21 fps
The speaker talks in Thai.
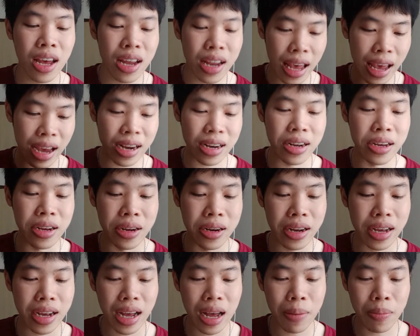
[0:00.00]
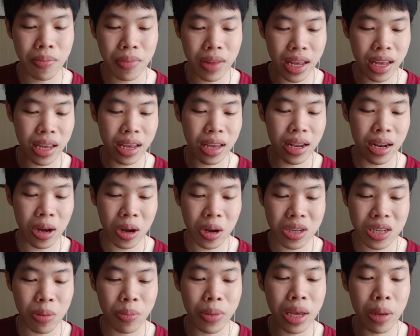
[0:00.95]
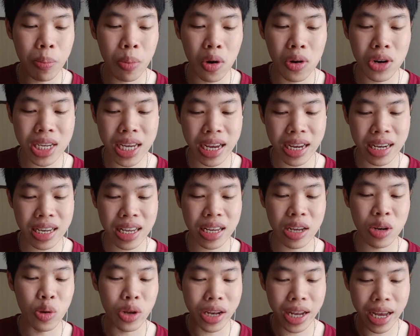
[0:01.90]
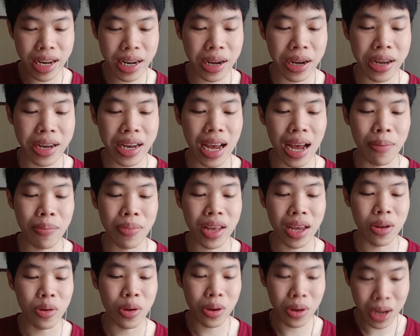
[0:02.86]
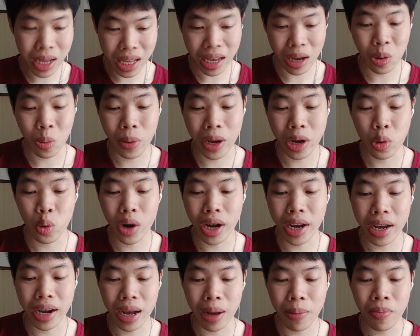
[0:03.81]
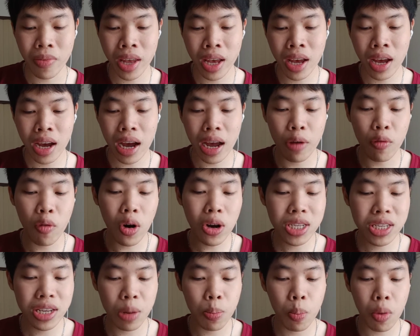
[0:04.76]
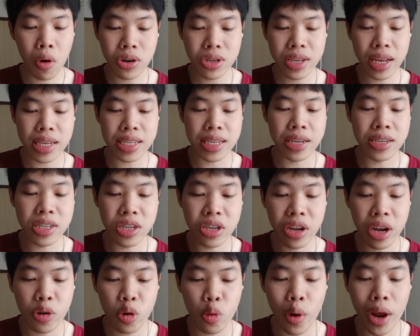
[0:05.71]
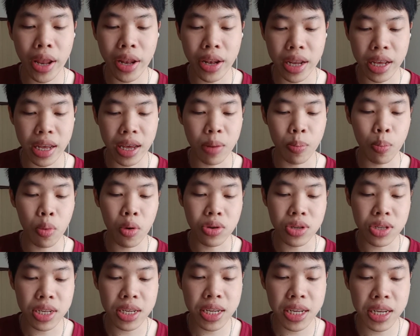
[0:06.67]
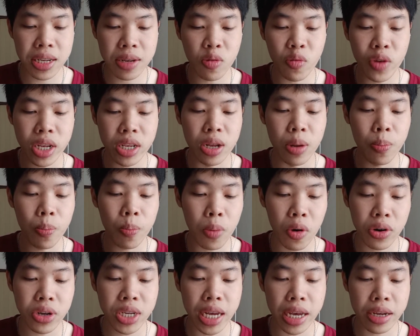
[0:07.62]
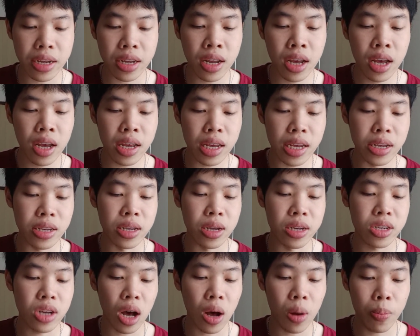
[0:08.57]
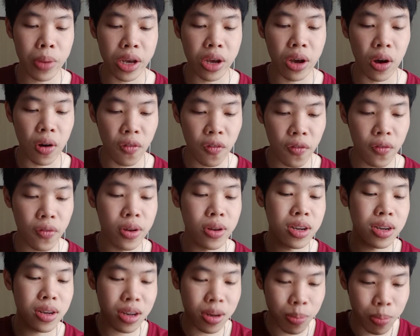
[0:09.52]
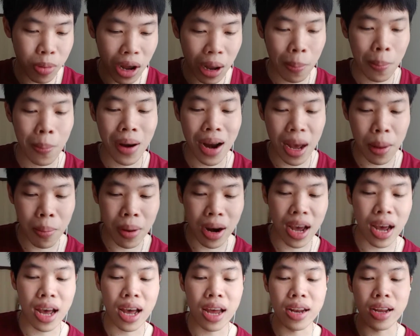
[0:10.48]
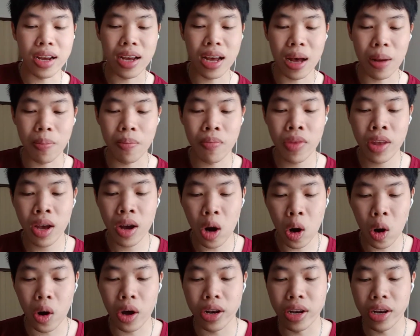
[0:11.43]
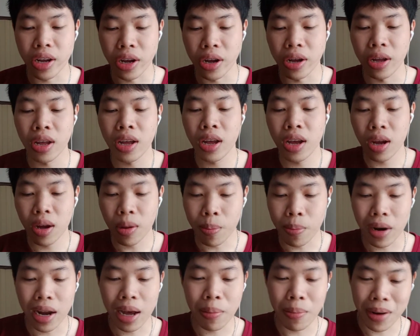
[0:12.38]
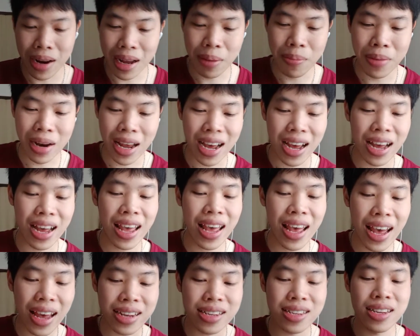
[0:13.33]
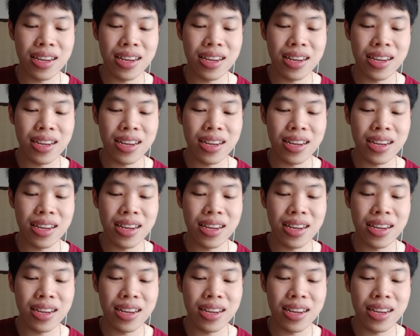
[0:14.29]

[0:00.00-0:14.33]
แห่งหนึ่งนะครับในแล้วก็จะมีโปรเจกต์ที่หนุ่ยได้เคยทำเนี่ยหนุ่ยก็เขียนลงไปด้วยนะครับ I was a process engineer trainee and proceeded with the project in the topic of blah blah blah นะครับ on the blah blah blah at